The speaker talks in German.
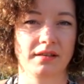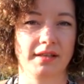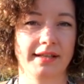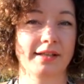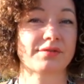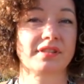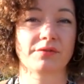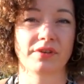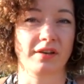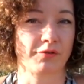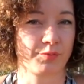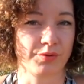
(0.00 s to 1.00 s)
inklusive
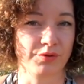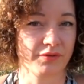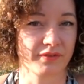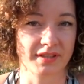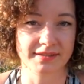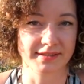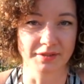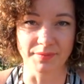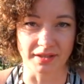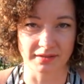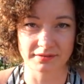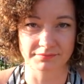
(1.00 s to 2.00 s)
FPÖ, wenn das Sinn
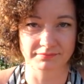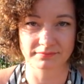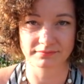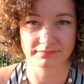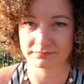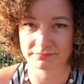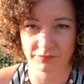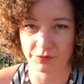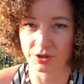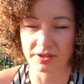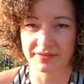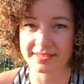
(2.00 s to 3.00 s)
macht,
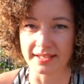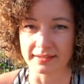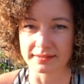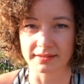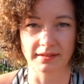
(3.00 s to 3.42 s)
für gewisse Anträge,